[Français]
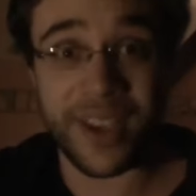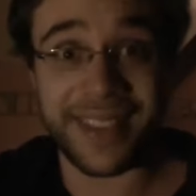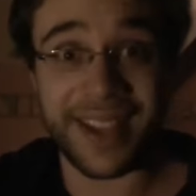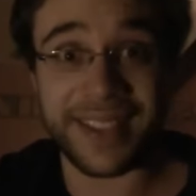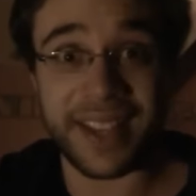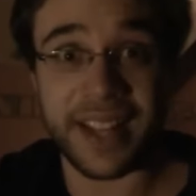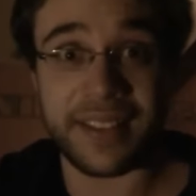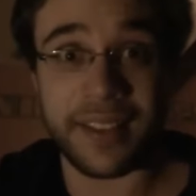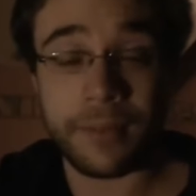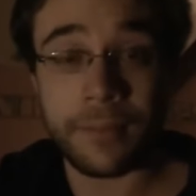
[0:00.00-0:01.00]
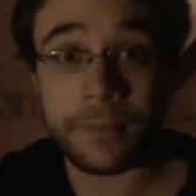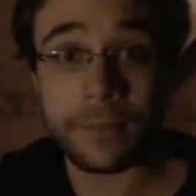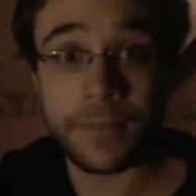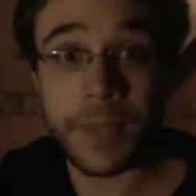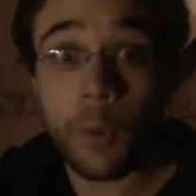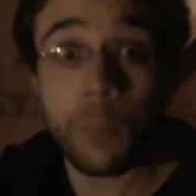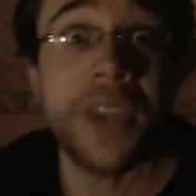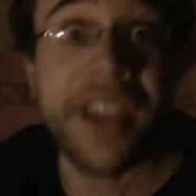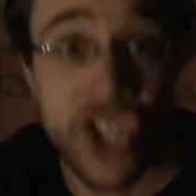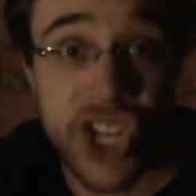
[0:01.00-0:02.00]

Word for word: à ce qu'était Internet. Il manque plus qu'un